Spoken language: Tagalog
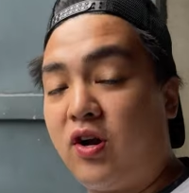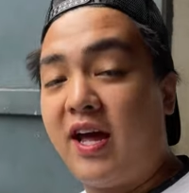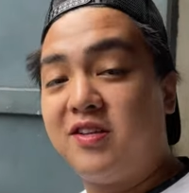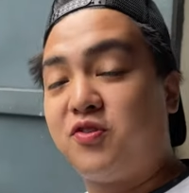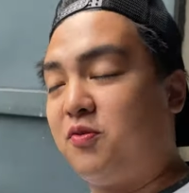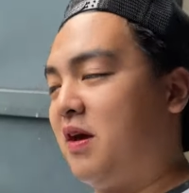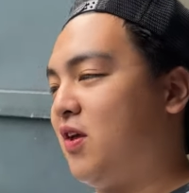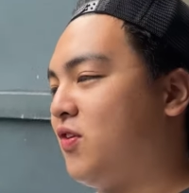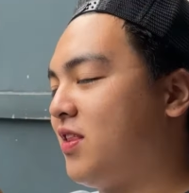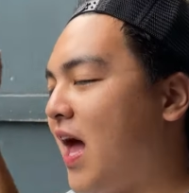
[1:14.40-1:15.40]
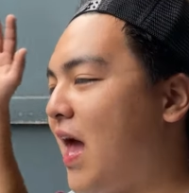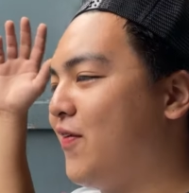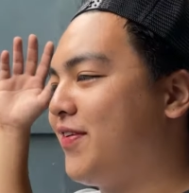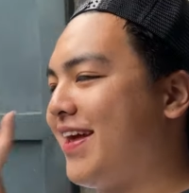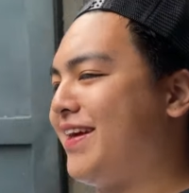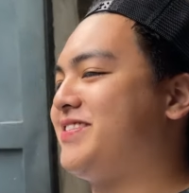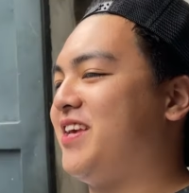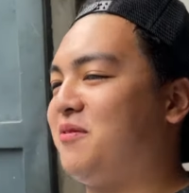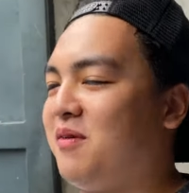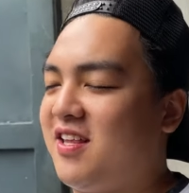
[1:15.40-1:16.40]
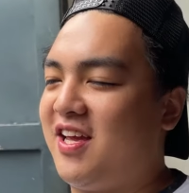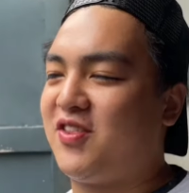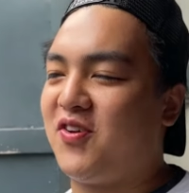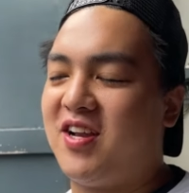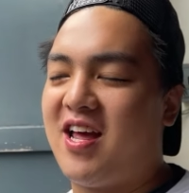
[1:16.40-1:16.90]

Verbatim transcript: Alright, so meron tayong re-sigma dito